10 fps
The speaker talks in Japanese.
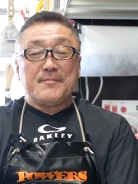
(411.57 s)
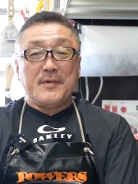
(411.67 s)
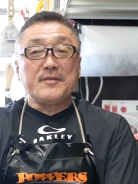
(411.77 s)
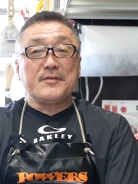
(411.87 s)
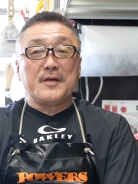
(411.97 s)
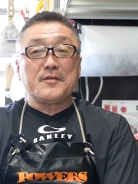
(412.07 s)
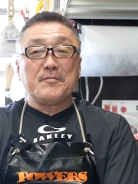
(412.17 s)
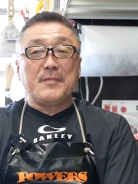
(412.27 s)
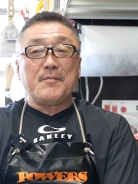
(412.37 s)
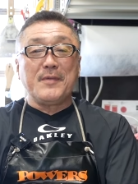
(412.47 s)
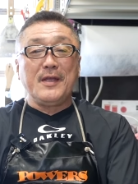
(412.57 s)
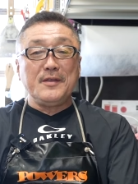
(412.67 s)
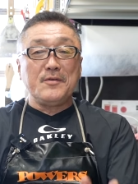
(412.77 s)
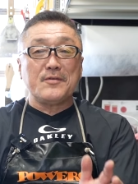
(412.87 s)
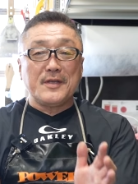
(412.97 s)
まずはあの、まあ、
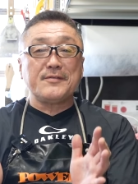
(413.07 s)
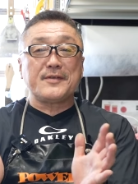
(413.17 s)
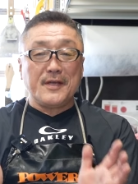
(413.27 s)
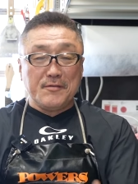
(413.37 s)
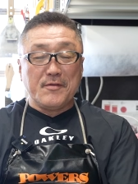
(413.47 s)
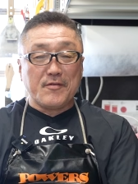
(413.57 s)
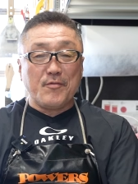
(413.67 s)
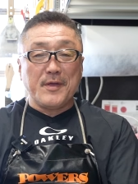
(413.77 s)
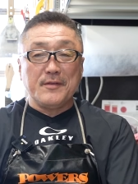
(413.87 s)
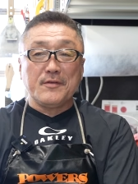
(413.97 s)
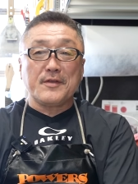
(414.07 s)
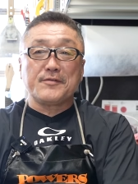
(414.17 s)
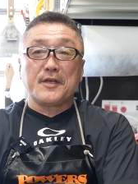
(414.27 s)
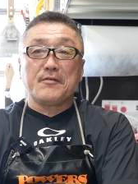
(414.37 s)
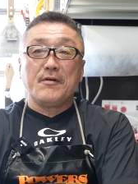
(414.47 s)
面倒ですけどご面倒で
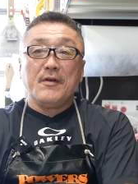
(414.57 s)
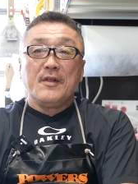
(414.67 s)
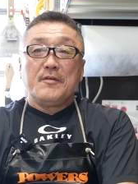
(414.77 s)
すけど